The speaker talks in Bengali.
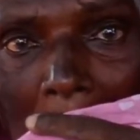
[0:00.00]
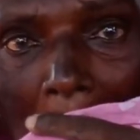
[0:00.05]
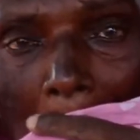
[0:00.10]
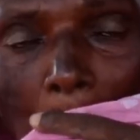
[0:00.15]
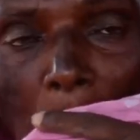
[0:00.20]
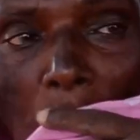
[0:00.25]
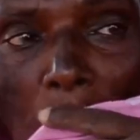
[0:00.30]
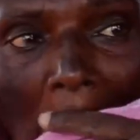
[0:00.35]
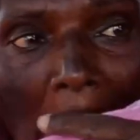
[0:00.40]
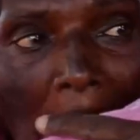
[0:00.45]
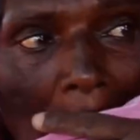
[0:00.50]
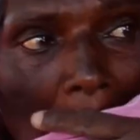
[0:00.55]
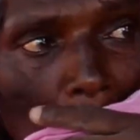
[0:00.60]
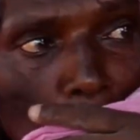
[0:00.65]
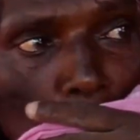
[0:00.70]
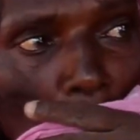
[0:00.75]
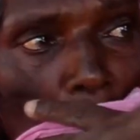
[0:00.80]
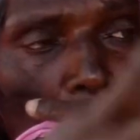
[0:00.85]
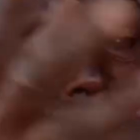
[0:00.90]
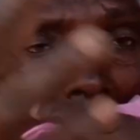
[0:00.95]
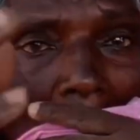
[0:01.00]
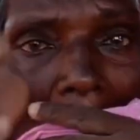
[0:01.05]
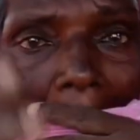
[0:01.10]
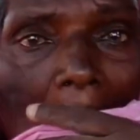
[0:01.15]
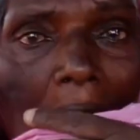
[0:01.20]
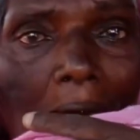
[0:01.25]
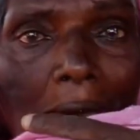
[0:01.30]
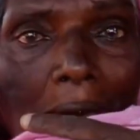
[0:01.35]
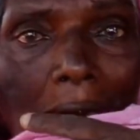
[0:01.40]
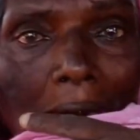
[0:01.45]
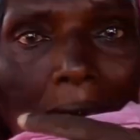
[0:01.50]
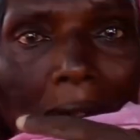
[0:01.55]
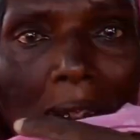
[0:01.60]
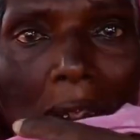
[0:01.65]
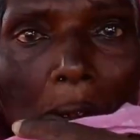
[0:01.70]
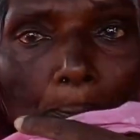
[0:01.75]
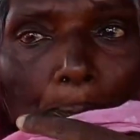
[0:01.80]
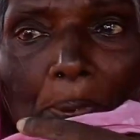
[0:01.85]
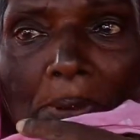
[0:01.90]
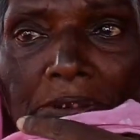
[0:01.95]
এমন আনন্দ রইলা
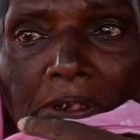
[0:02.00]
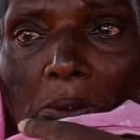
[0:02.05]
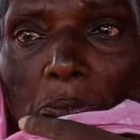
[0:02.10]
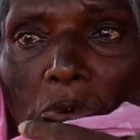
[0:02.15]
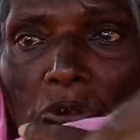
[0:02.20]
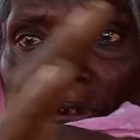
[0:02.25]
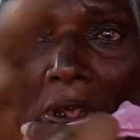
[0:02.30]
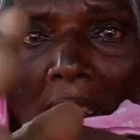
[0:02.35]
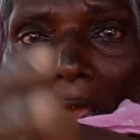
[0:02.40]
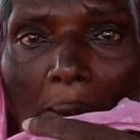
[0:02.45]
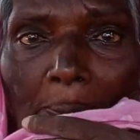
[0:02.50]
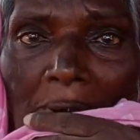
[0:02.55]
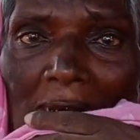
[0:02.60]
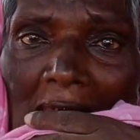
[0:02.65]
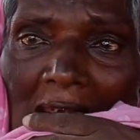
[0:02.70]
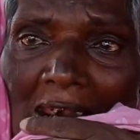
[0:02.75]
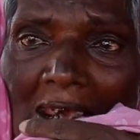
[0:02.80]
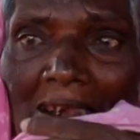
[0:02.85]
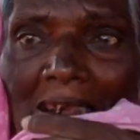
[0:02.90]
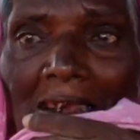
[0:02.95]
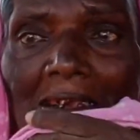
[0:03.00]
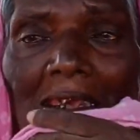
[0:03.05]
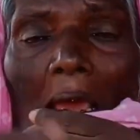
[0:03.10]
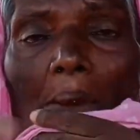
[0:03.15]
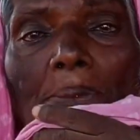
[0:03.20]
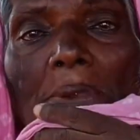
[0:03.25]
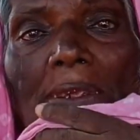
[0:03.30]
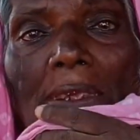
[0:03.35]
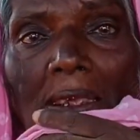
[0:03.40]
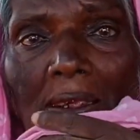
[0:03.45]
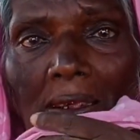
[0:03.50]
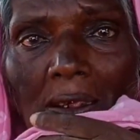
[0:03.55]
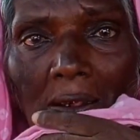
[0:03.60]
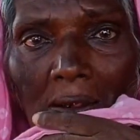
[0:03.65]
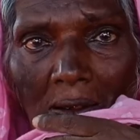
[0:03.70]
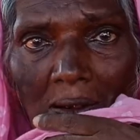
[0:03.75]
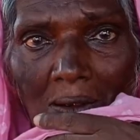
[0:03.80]
পিঠি মধ্যে আমি এ লাগে কি আমি এ-